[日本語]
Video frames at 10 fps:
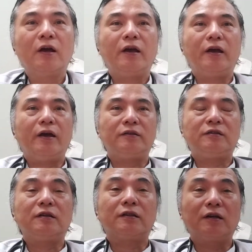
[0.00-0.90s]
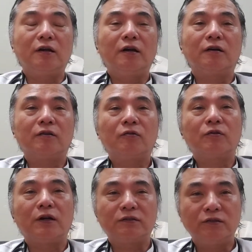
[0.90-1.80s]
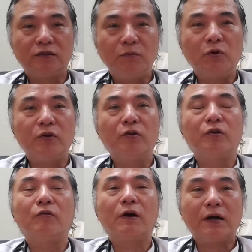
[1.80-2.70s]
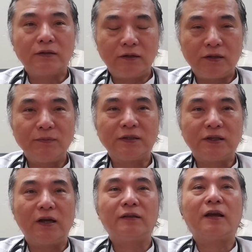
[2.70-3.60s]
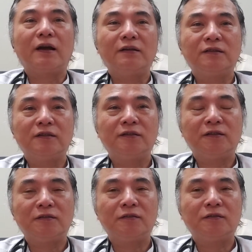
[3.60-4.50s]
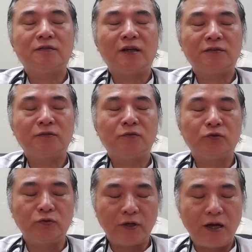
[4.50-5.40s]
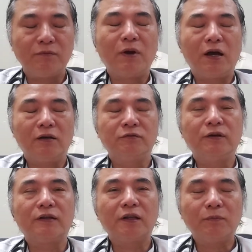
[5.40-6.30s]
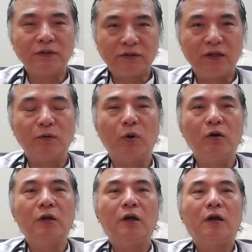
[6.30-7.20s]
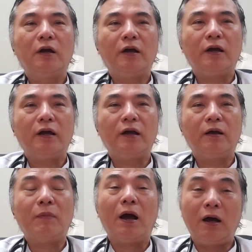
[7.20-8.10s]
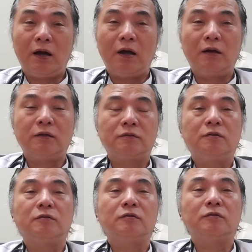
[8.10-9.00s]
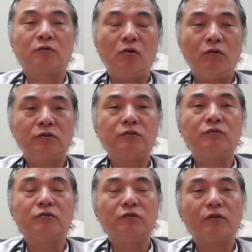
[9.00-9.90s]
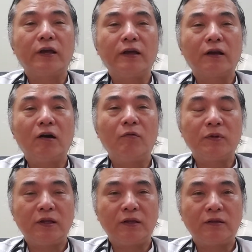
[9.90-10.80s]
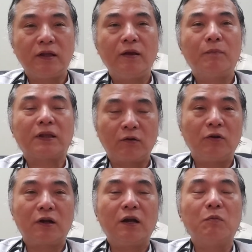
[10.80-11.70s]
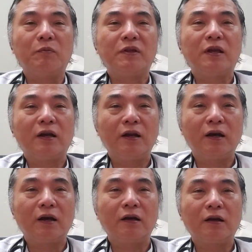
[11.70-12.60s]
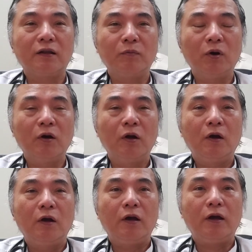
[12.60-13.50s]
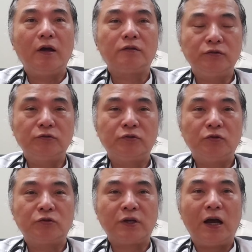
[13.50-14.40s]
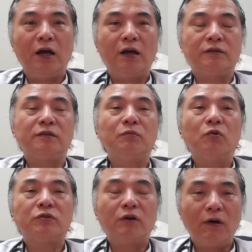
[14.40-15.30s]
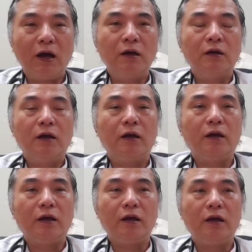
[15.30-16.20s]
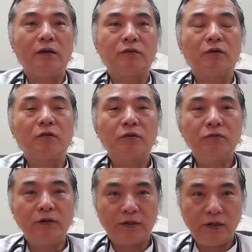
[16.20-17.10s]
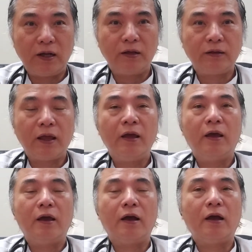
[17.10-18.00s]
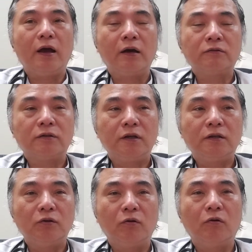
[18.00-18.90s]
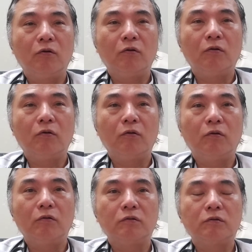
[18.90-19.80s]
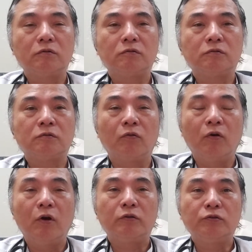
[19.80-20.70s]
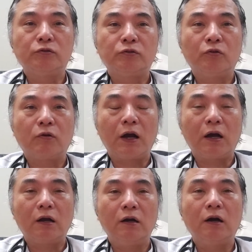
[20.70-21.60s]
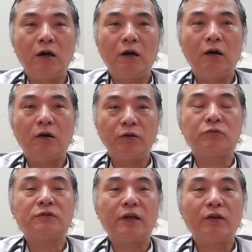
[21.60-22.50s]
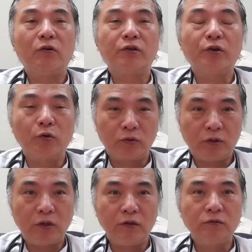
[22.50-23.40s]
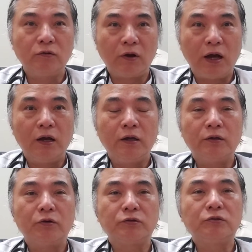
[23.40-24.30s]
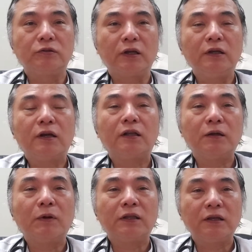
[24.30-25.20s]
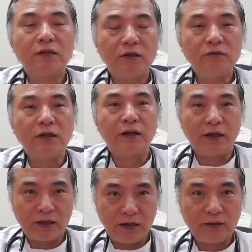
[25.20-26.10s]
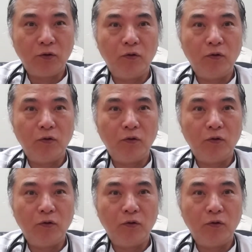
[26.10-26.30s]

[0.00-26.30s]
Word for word: えー、新型コロナについてもいろいろ分かってきましたね感染者数が今増えてますけども、えー、まあ少し数字の経過を見てって、またこれからも見ていかなあかんけども、えー、重症者、死亡者は、えー、それほど増えてない、ねえー、ある程度、その重症抑制の医療っていうのが標準的に固まってきてるんやないかなと